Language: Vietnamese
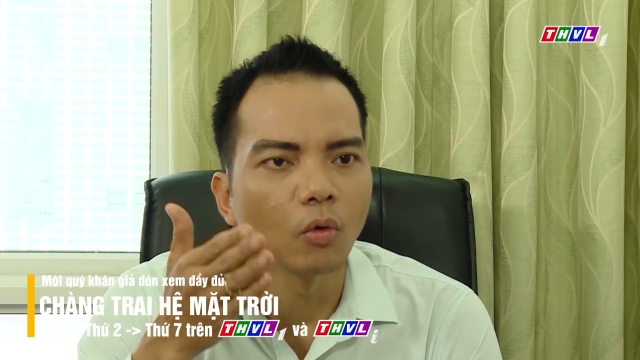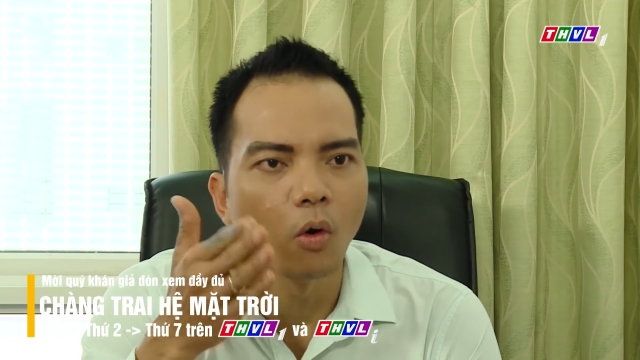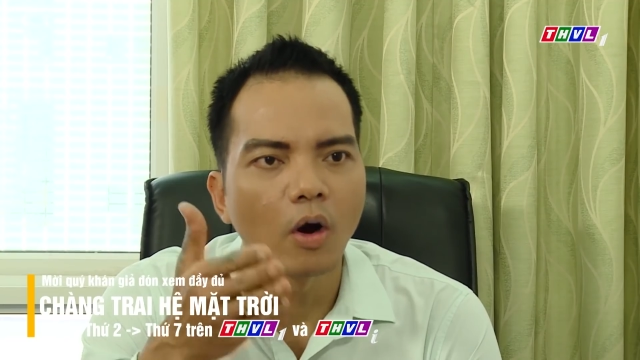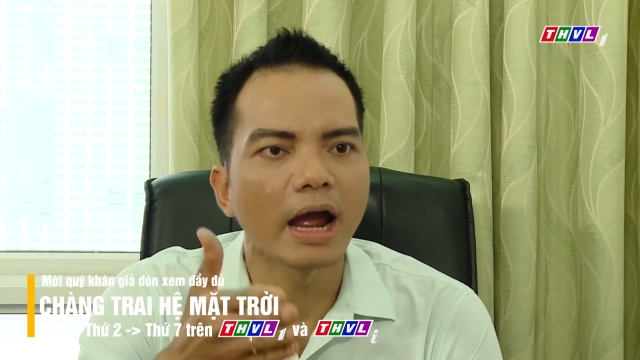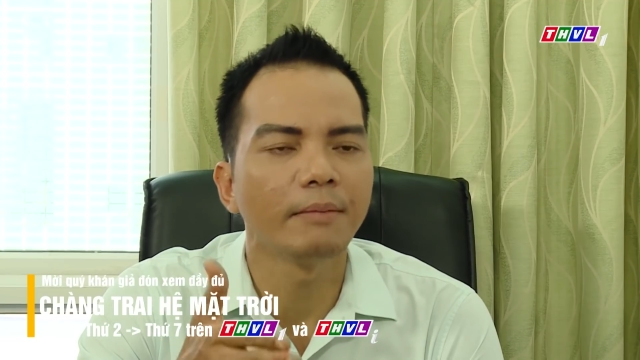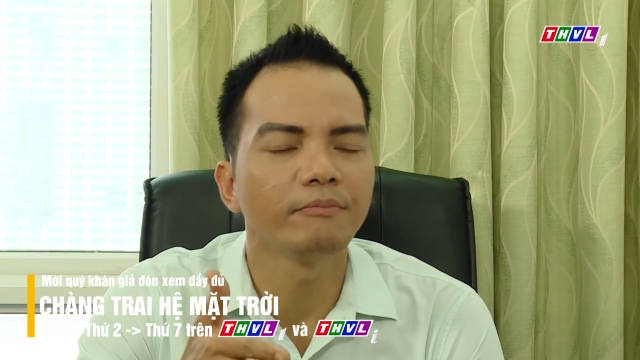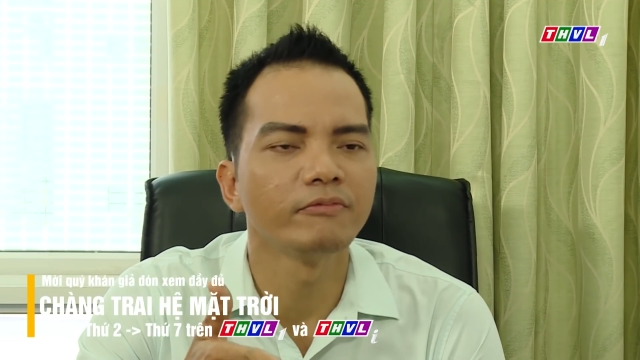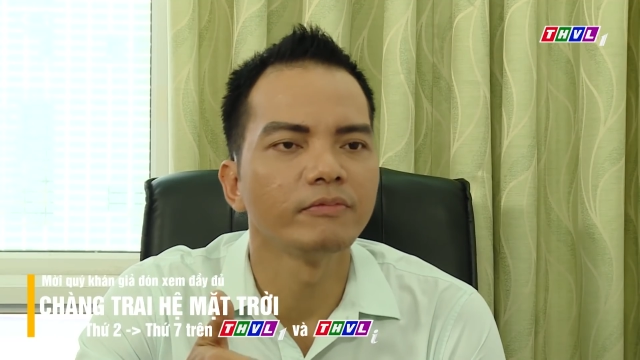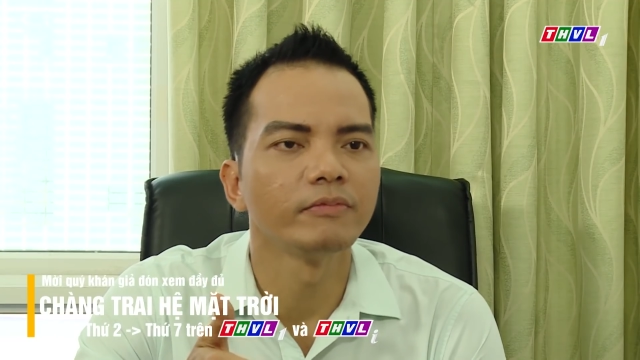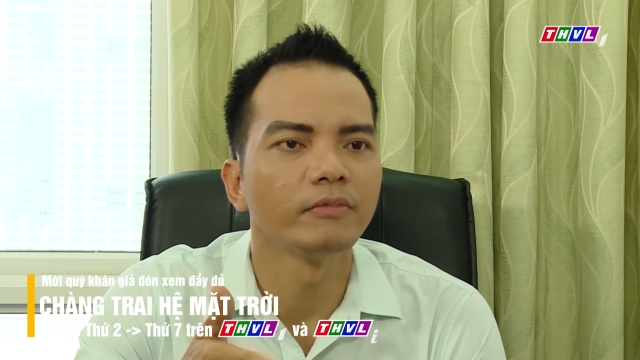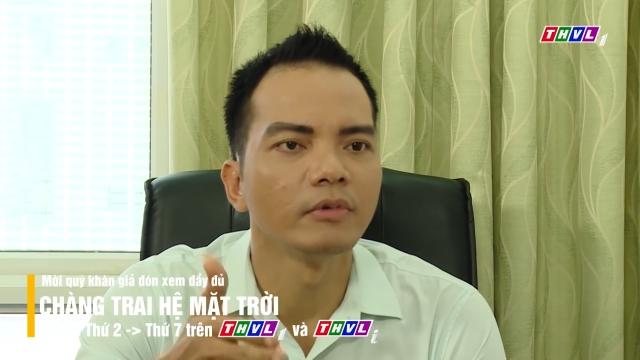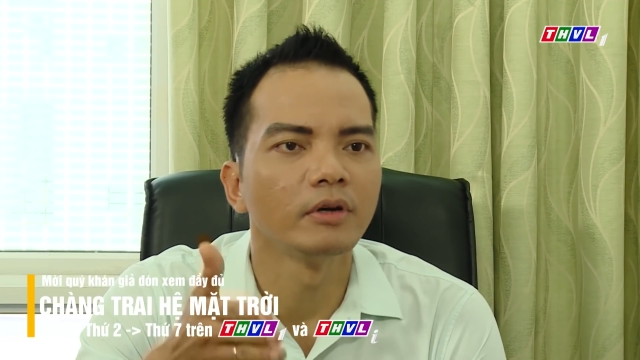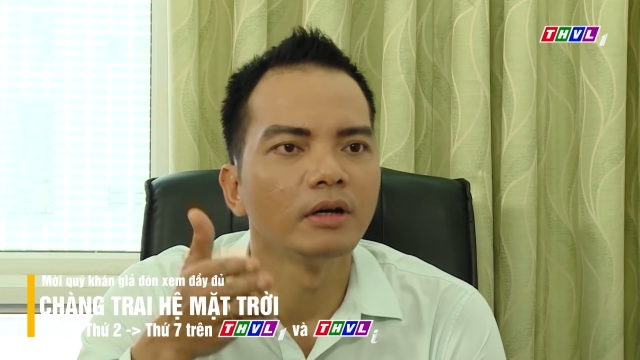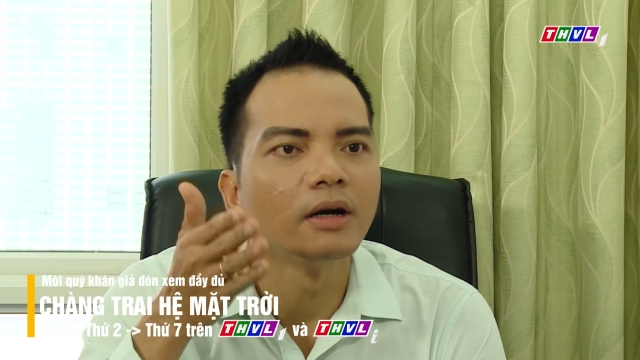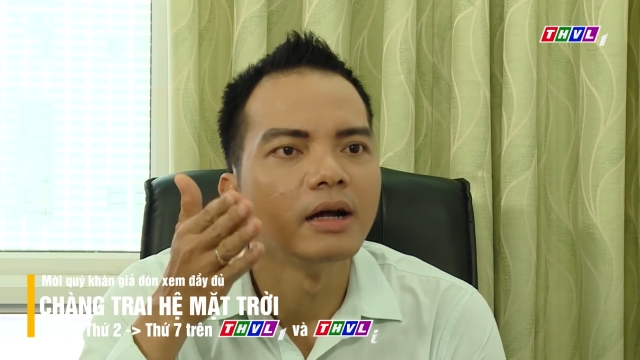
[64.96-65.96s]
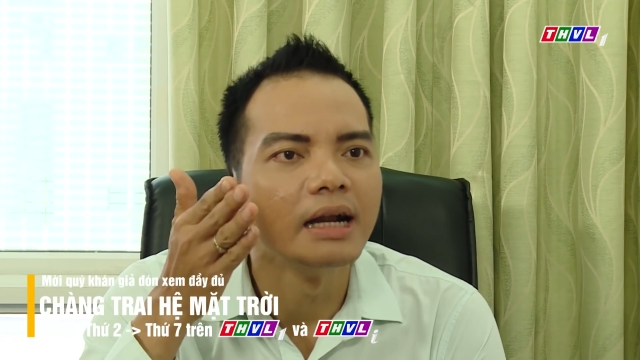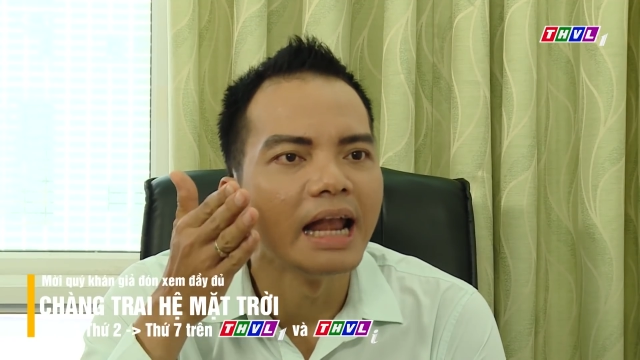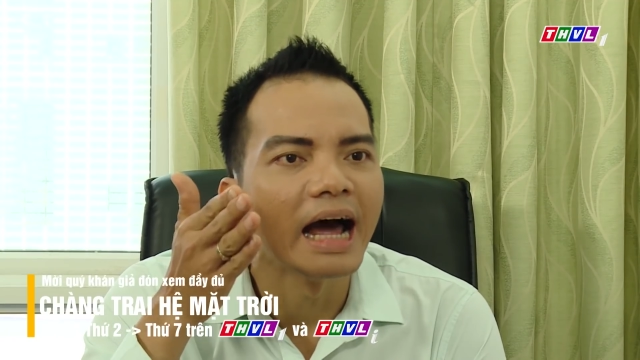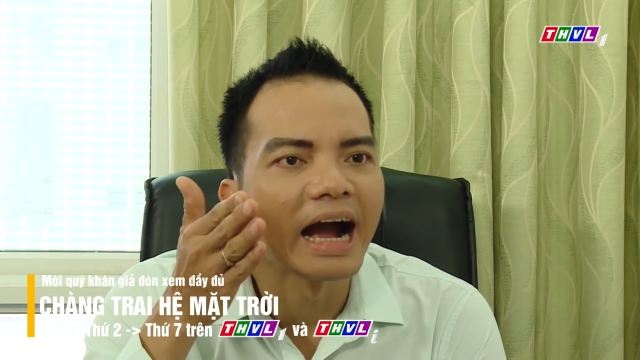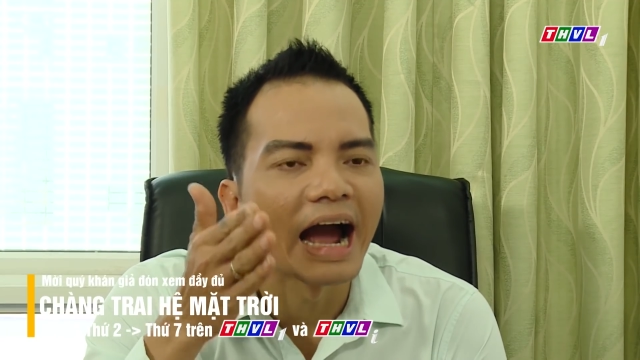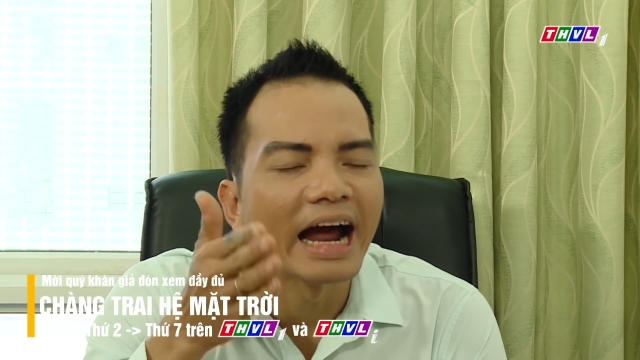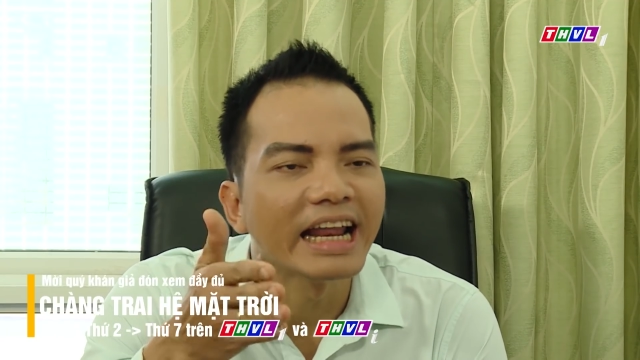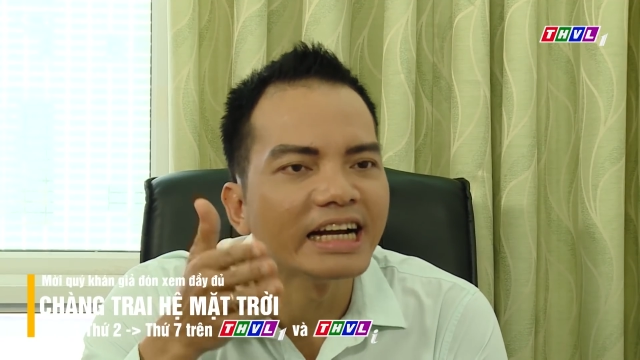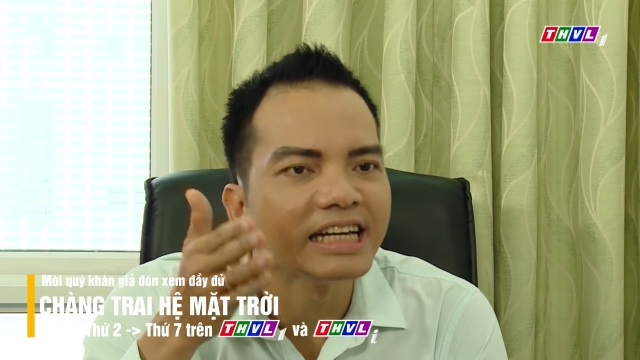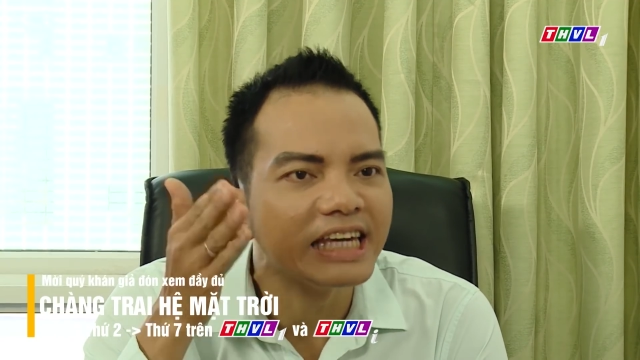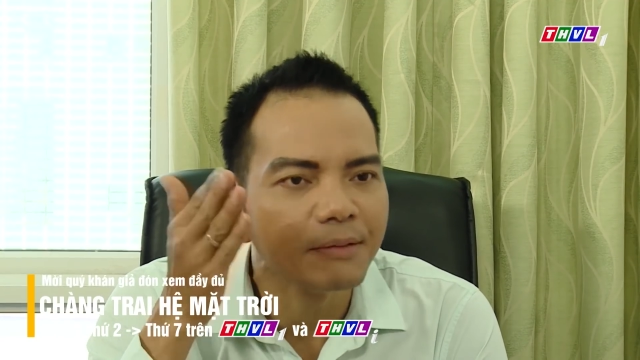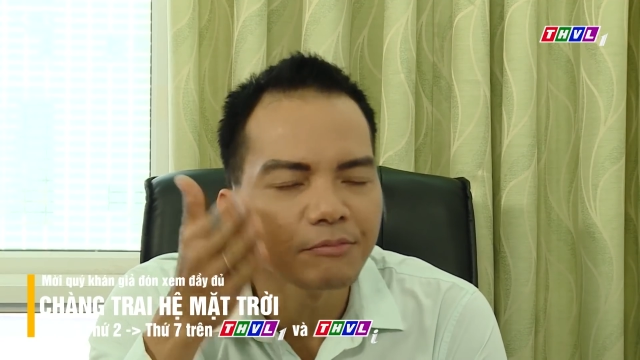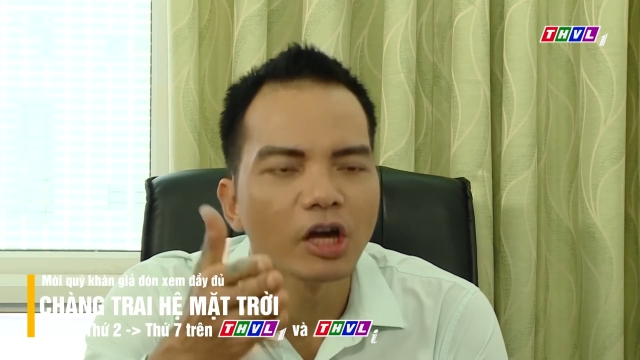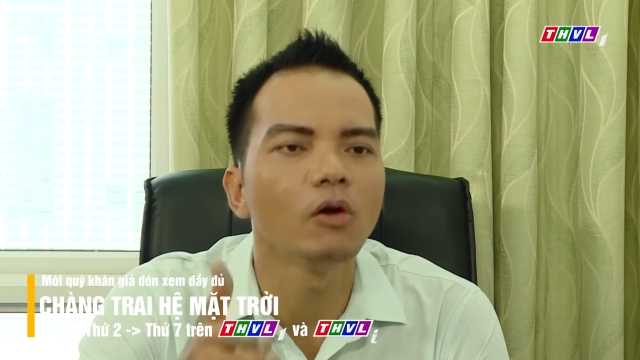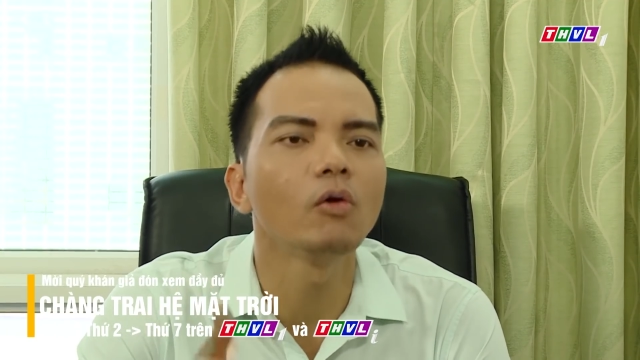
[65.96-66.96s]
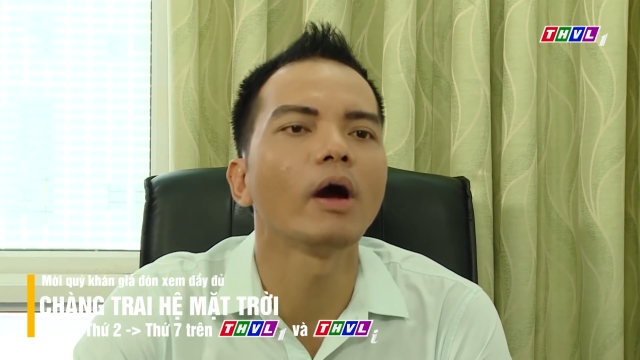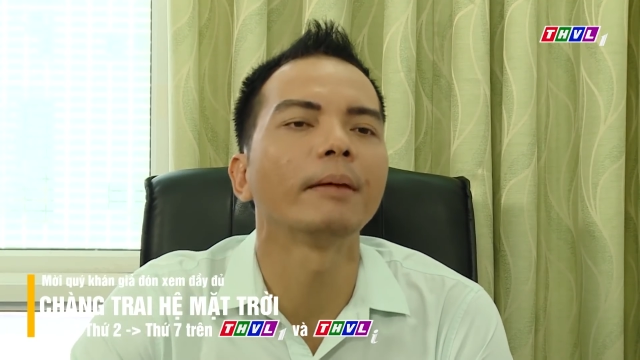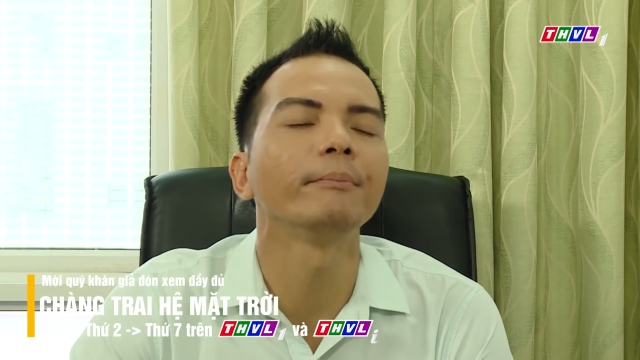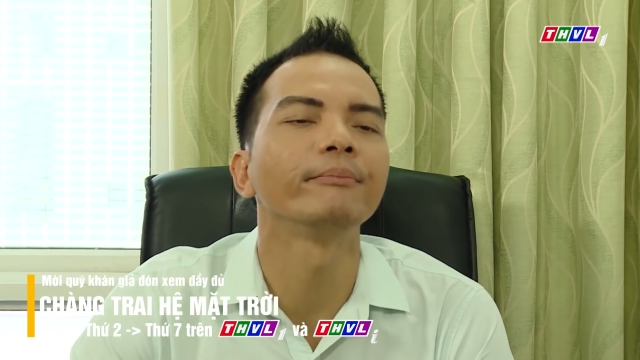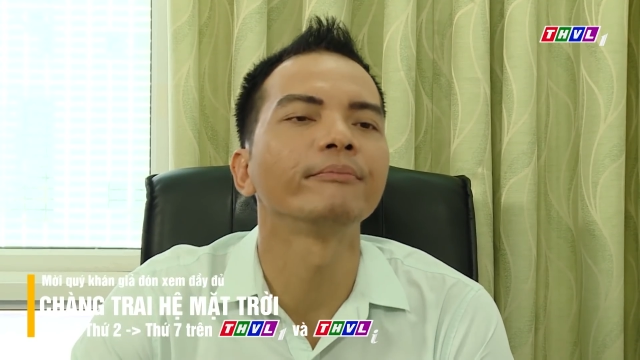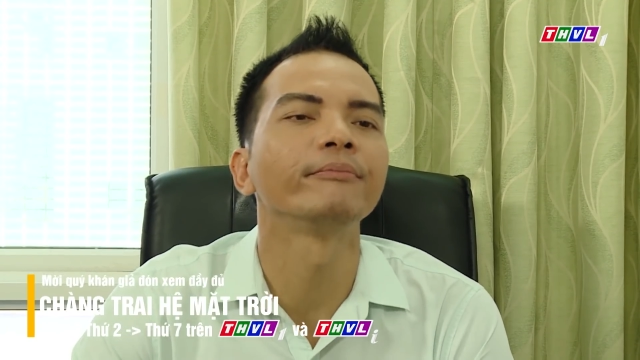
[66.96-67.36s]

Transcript: của em là khả năng chém gió của em?